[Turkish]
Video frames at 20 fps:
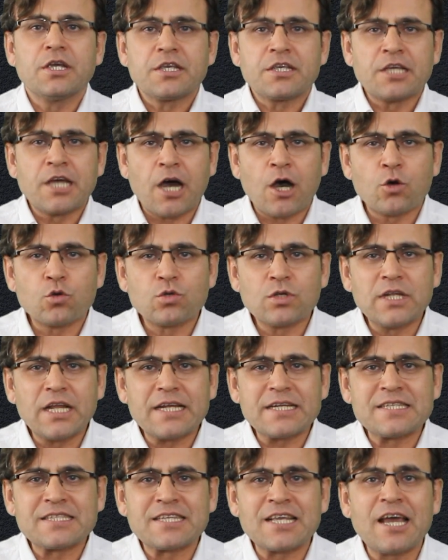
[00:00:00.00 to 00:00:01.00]
Yahudiler
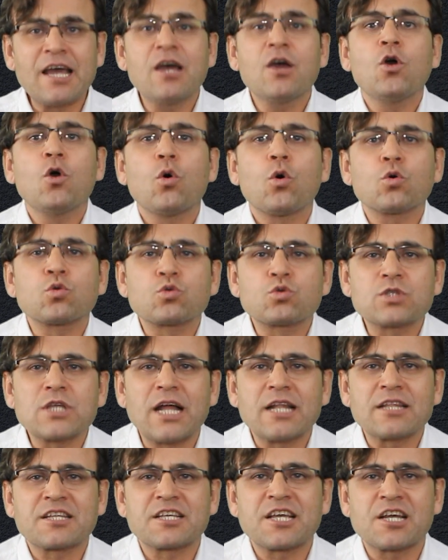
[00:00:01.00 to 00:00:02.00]
ise
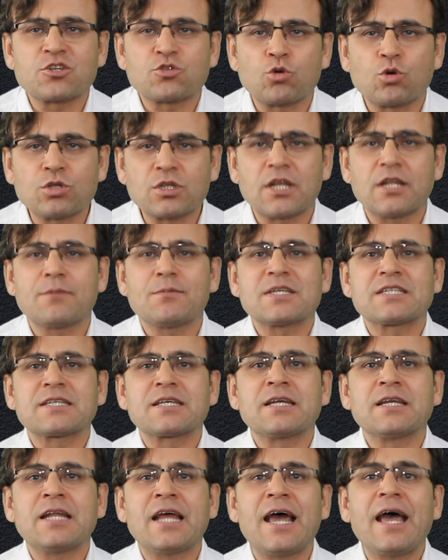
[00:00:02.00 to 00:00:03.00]
36 yaş ortalaması
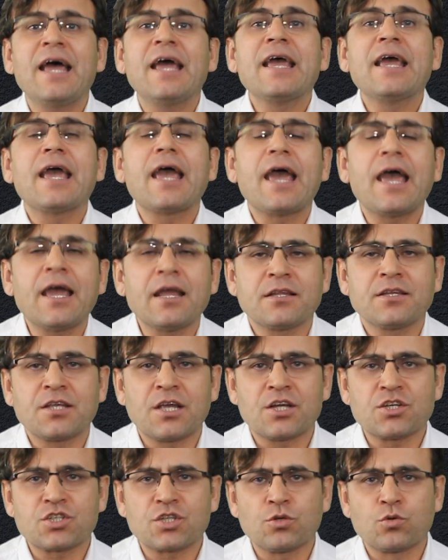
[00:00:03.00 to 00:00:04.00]
ile en
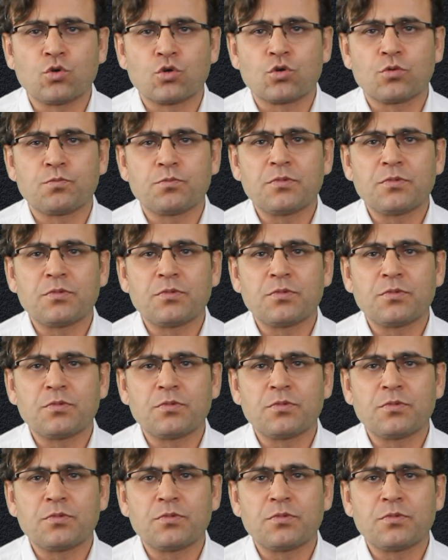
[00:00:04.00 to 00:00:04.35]
yaşlı grup.